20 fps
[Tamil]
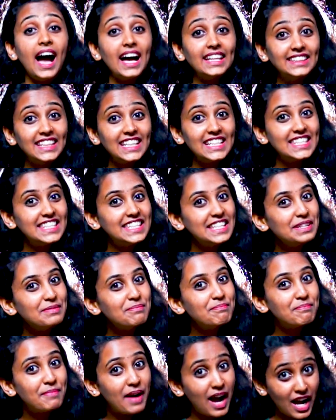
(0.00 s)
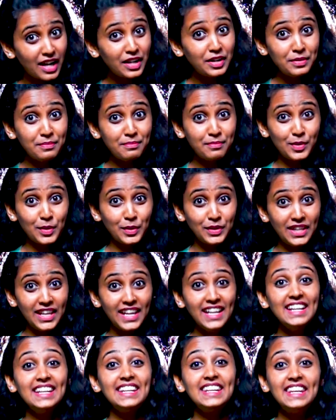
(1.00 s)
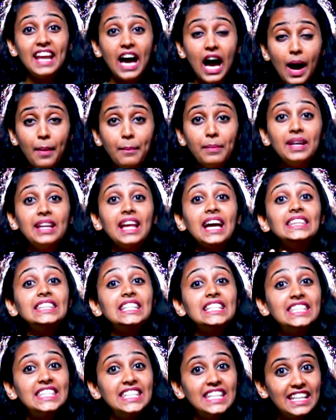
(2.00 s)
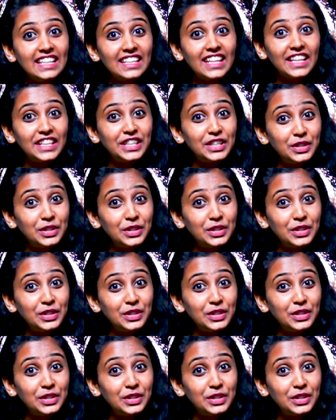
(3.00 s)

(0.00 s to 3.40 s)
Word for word: அந்த சீன் பார்க்கும்போதே நாம்ளே அந்த சீனில்